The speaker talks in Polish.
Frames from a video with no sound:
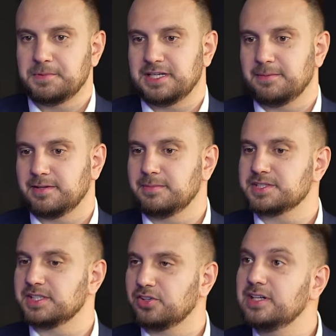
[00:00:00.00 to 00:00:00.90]
pomyślałem
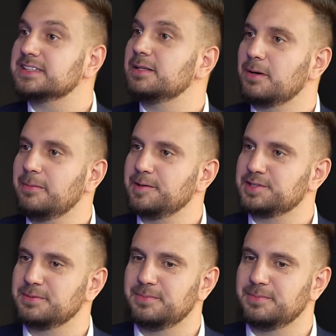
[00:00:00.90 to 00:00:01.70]
sobie, że to jest ten moment,